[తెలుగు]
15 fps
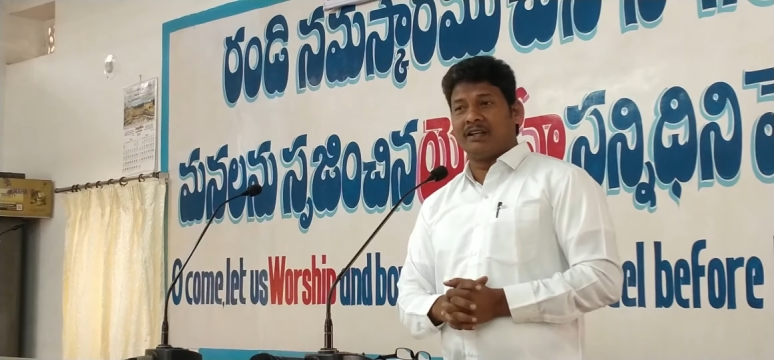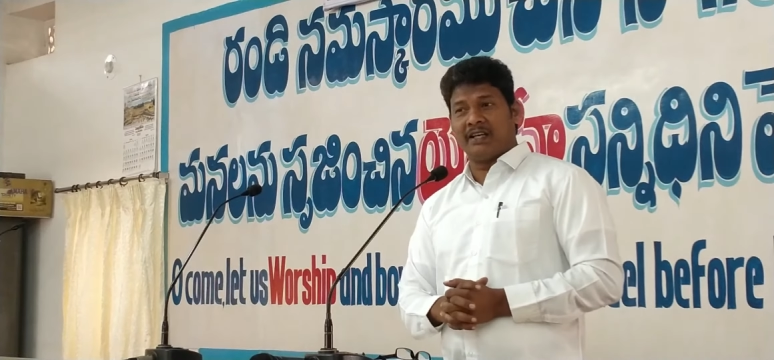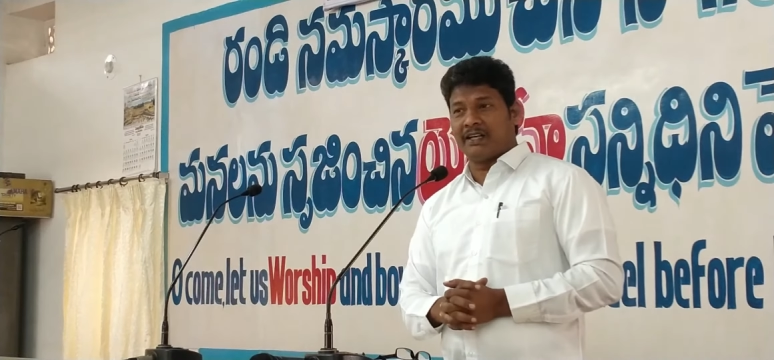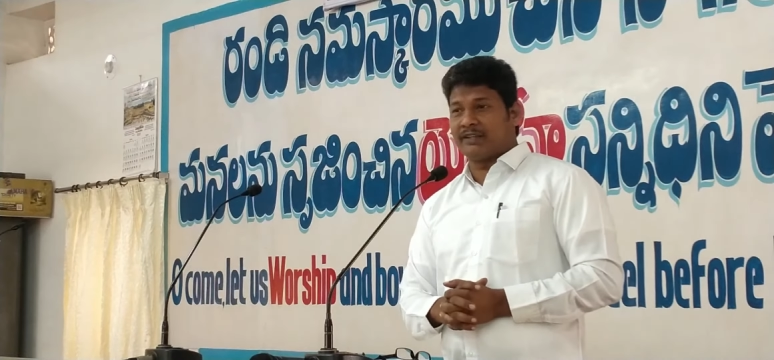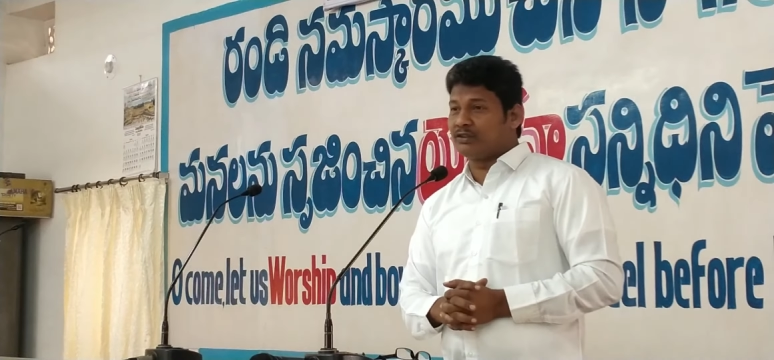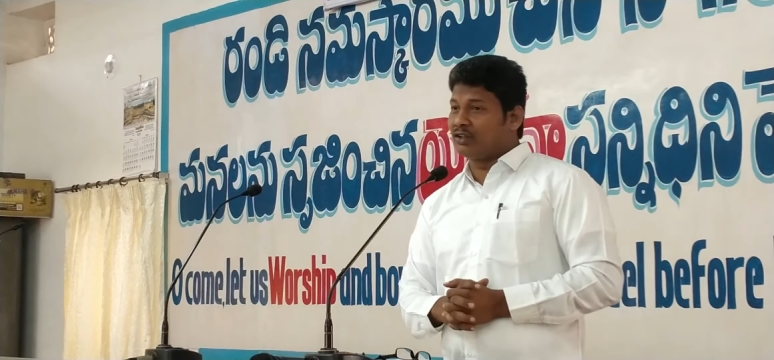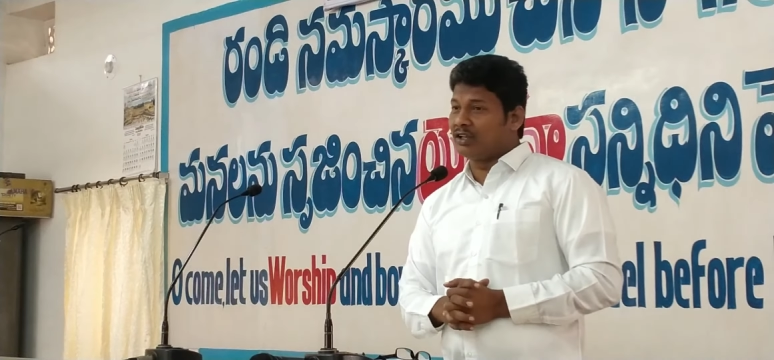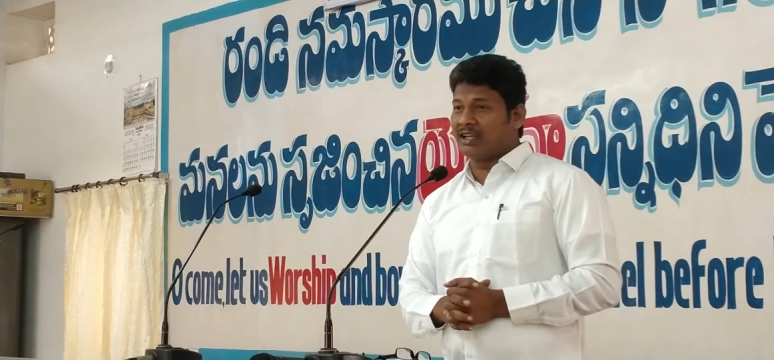
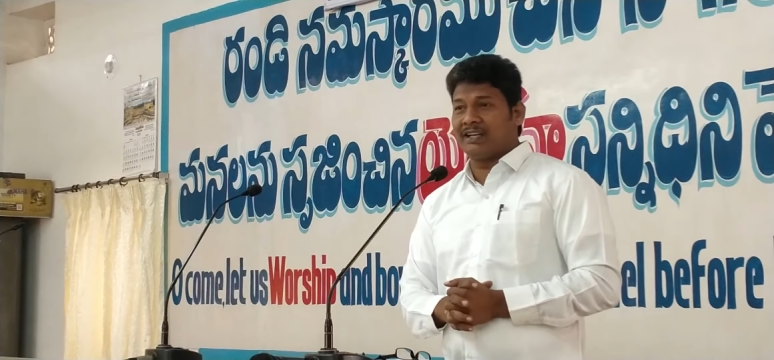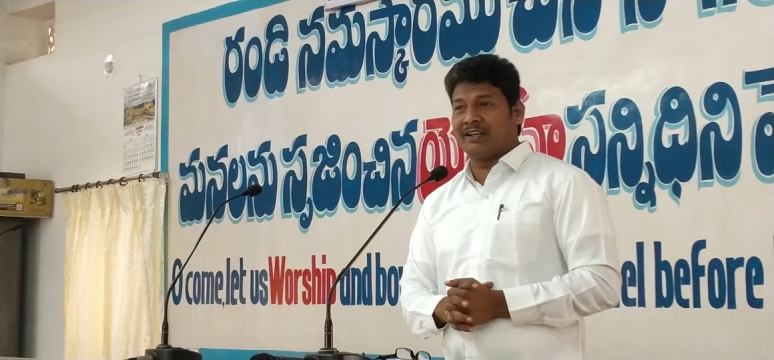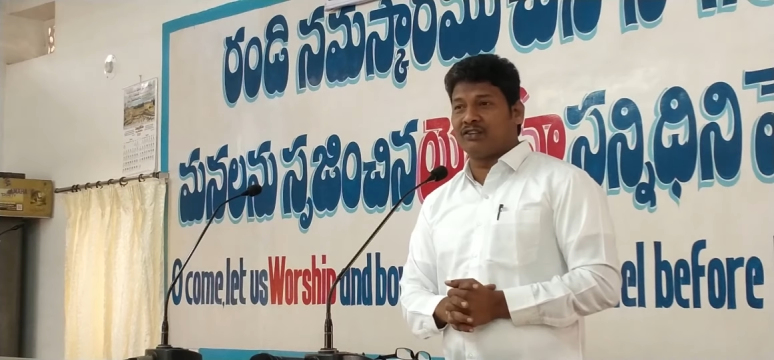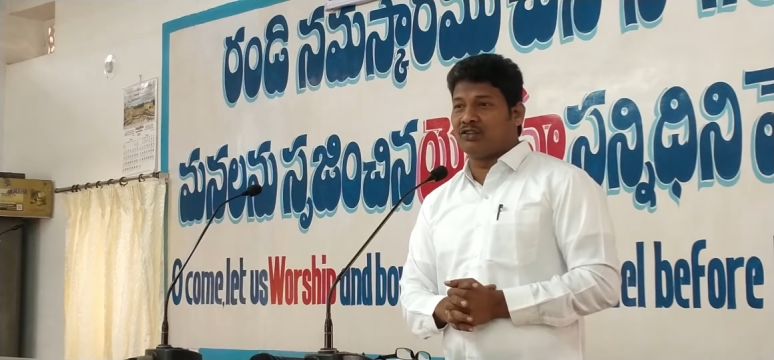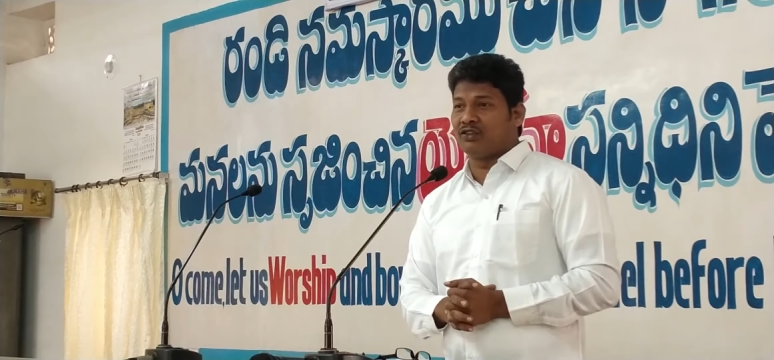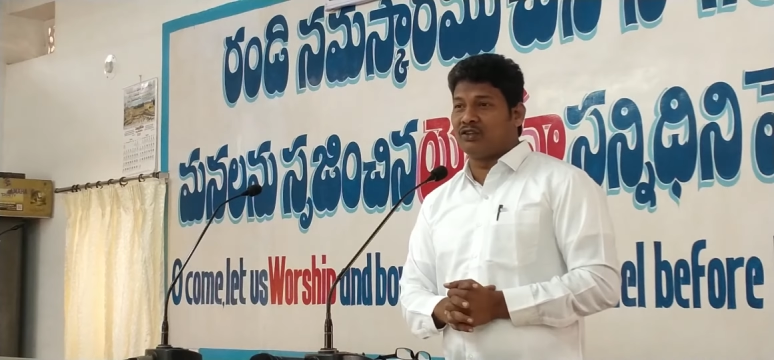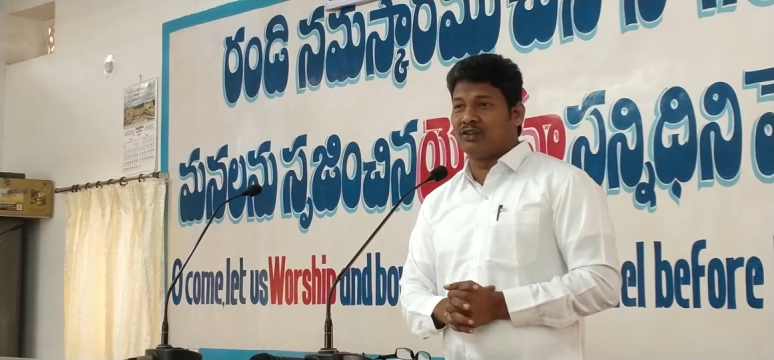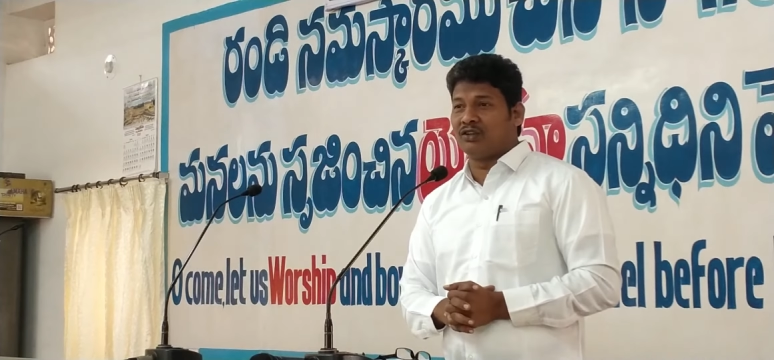లేదు
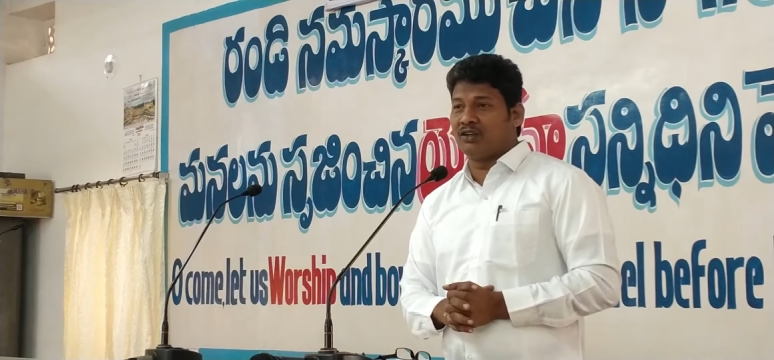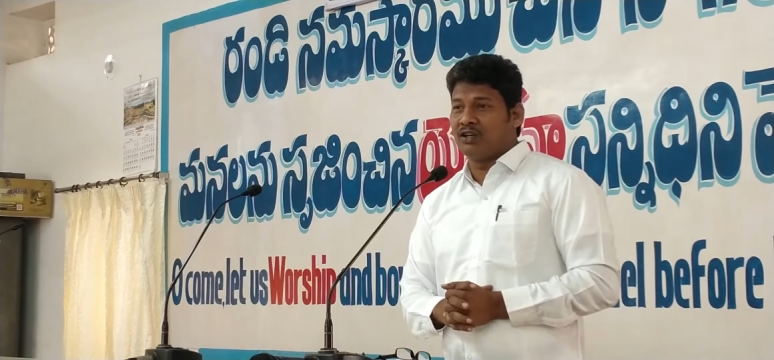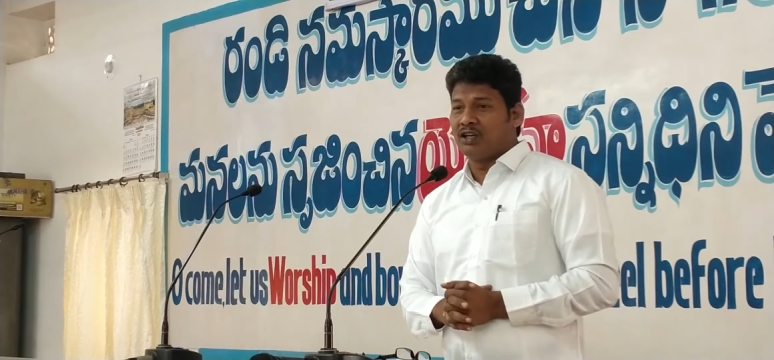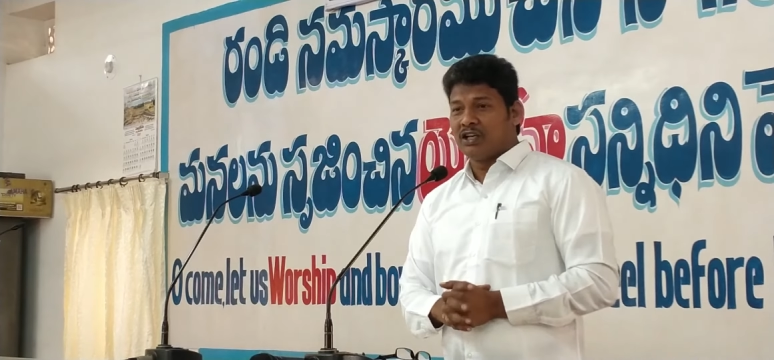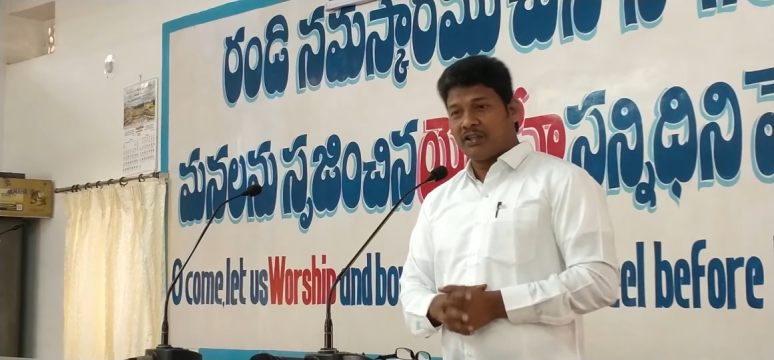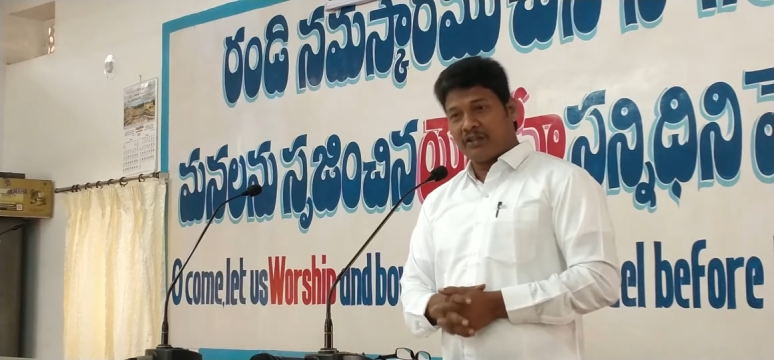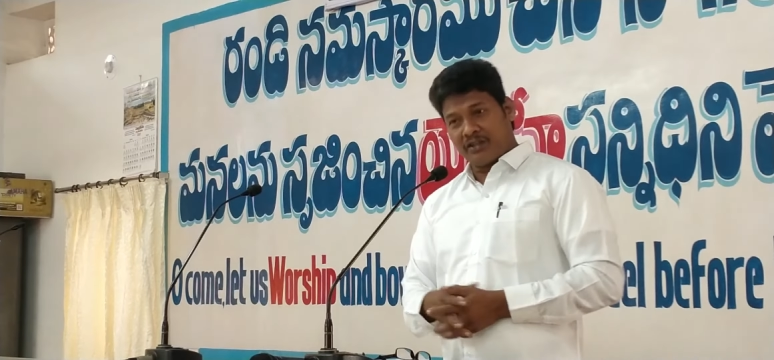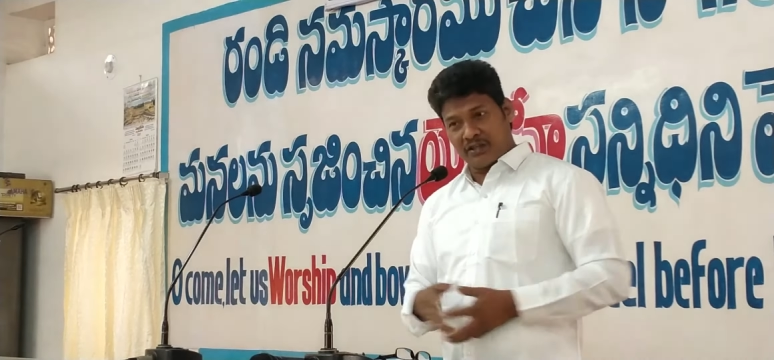లేదు
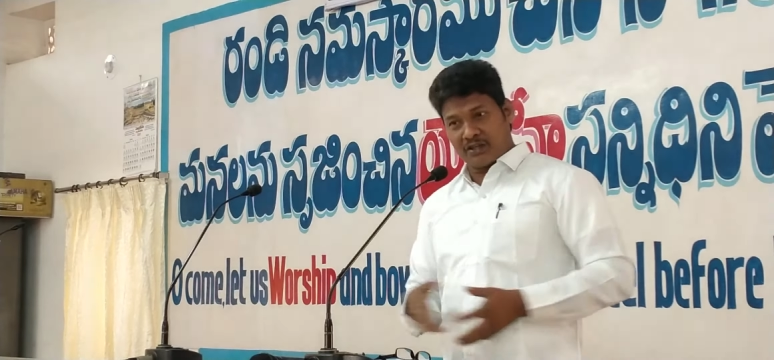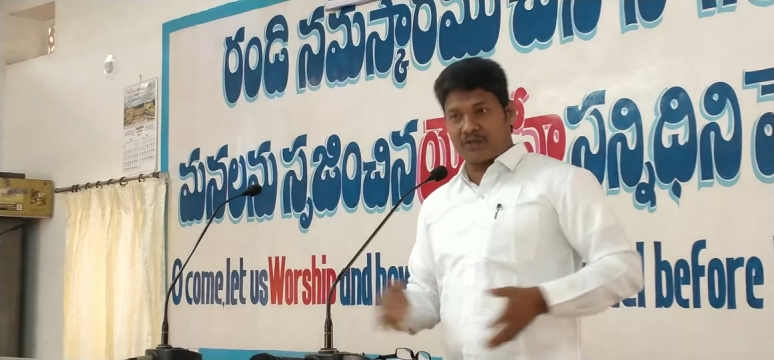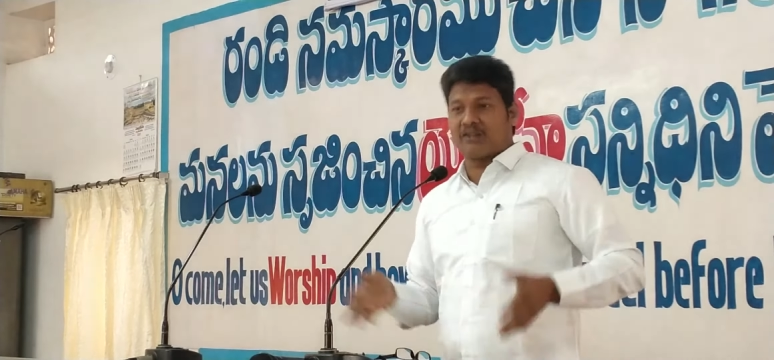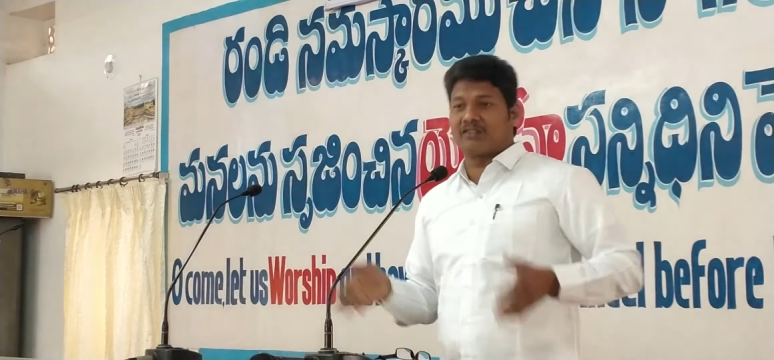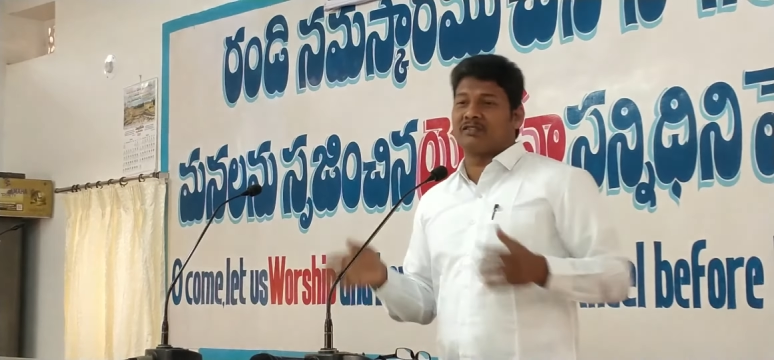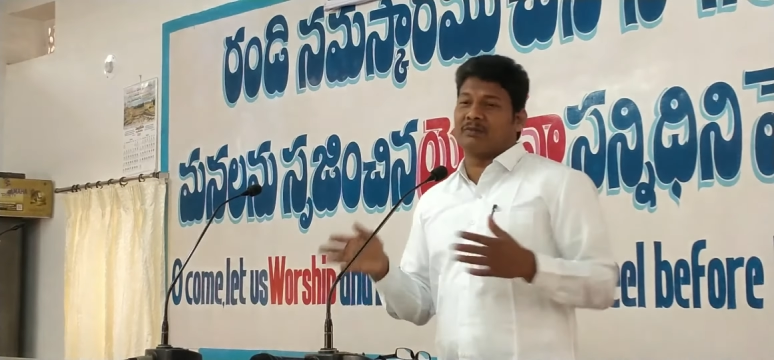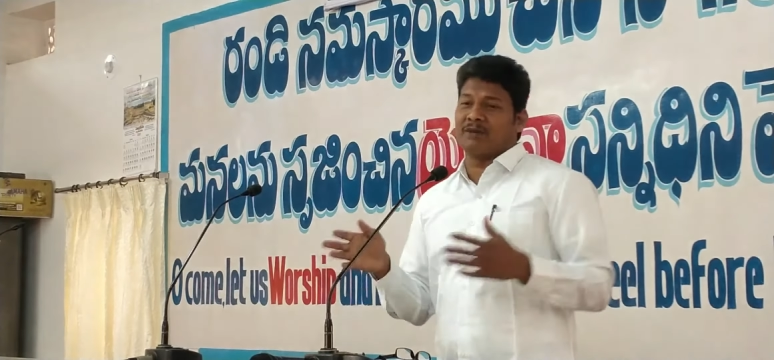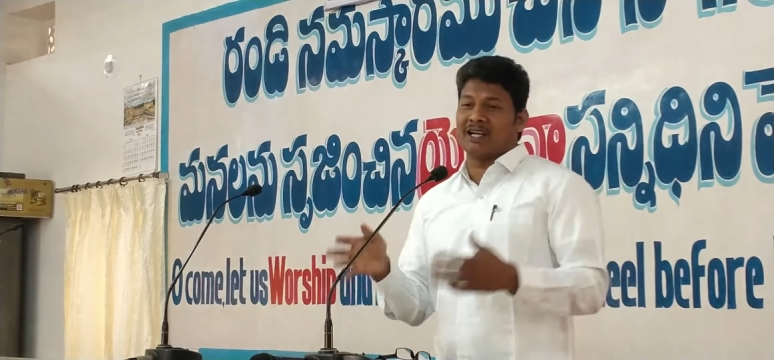
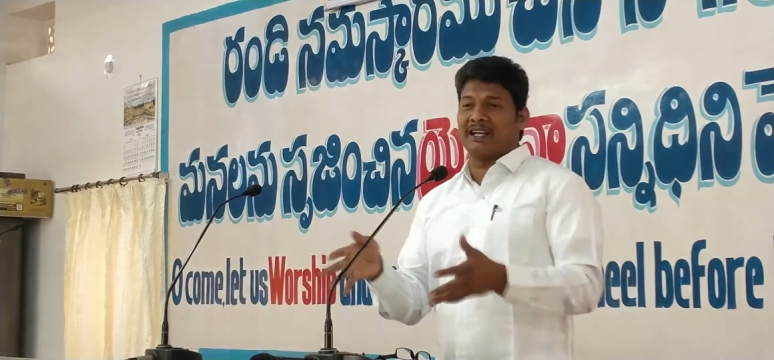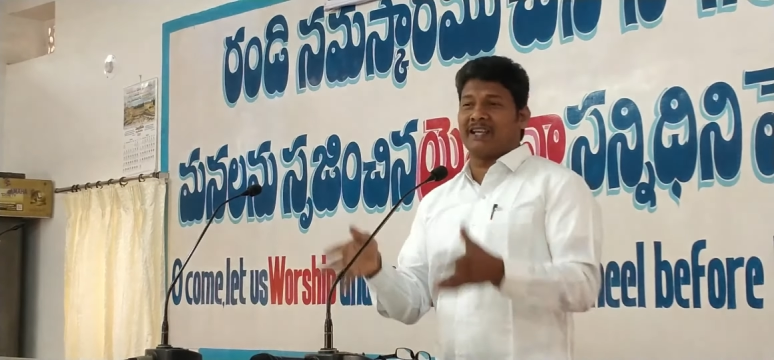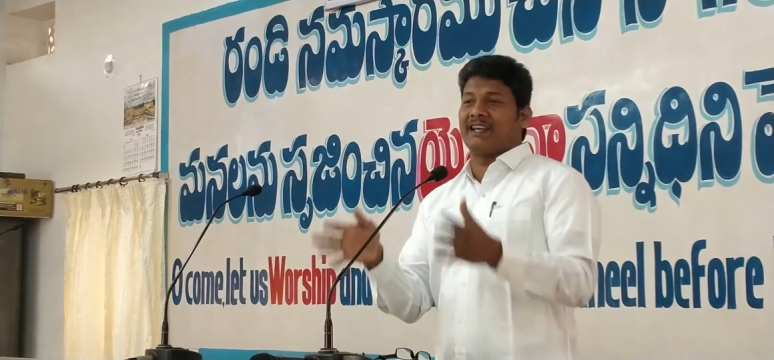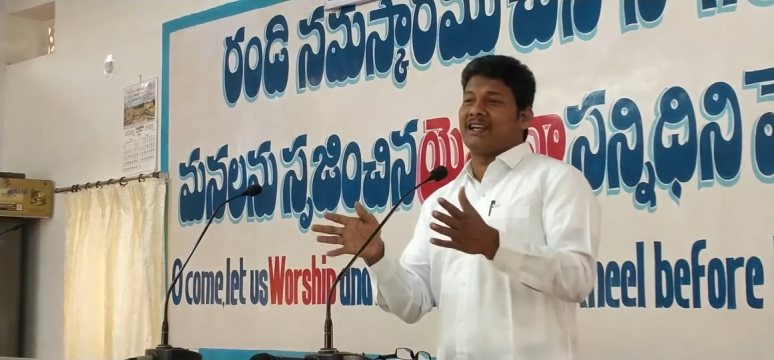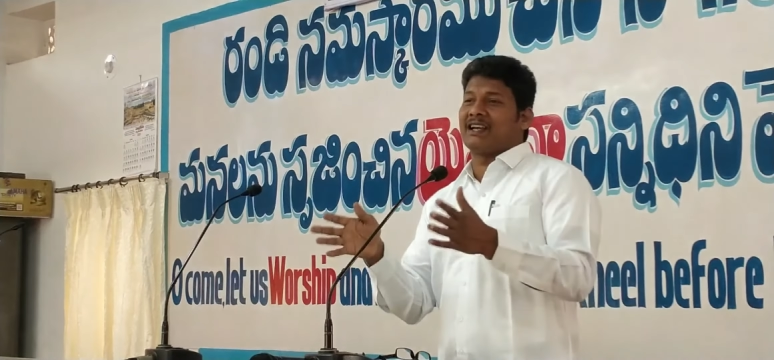ఈరోజు మళ్ళీ